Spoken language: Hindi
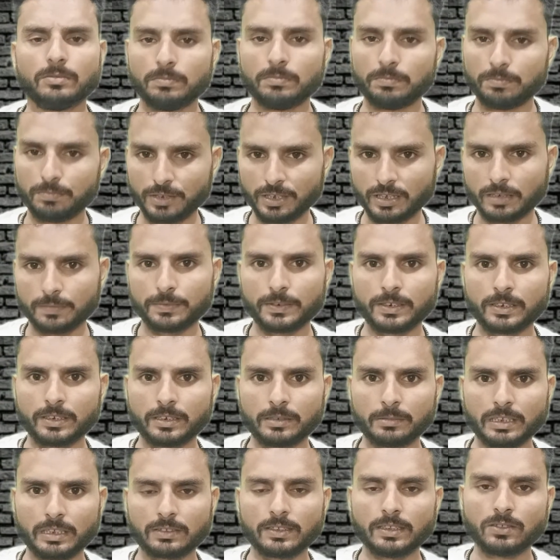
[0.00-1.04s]
फिंगरप्रिंट
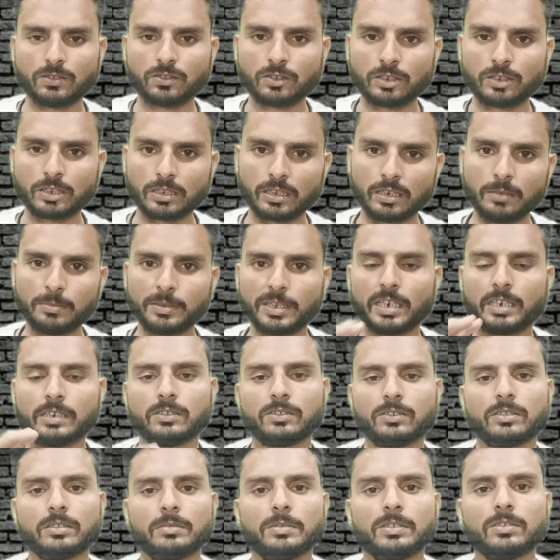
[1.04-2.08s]
डिवाइस के जितने भी आर
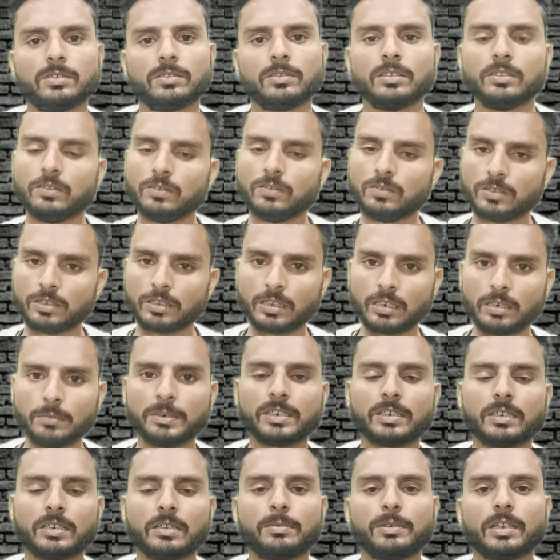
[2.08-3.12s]
सर्विस जितने भी
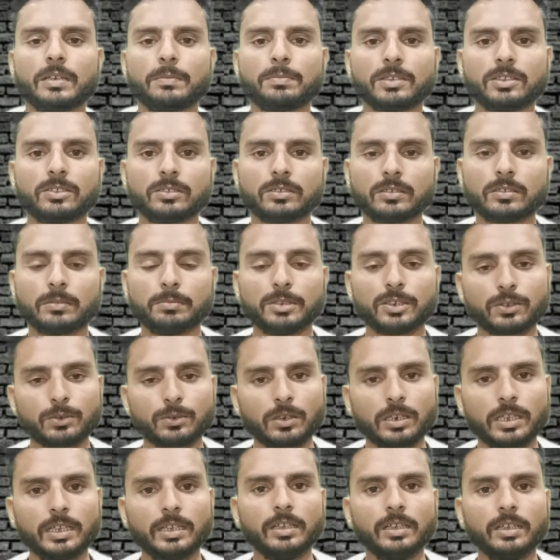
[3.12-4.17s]
ड्राइवर आपके सिस्टम में
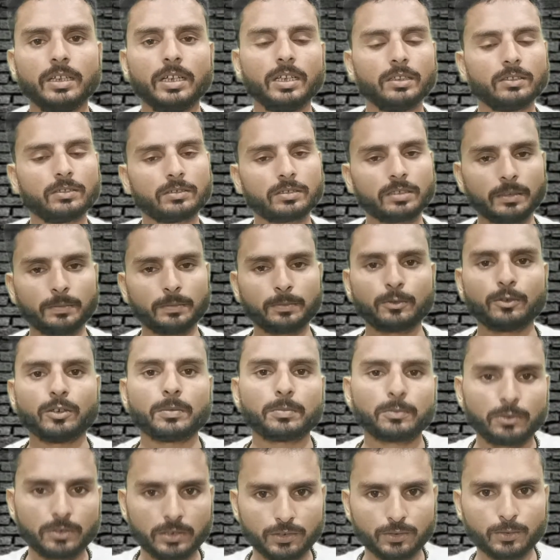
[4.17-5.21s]
इंस्टॉल हैं सबको
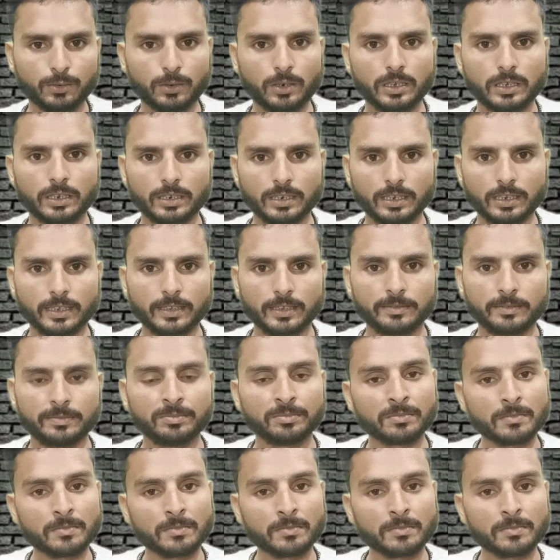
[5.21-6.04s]
आपको अनइंस्टॉल करना है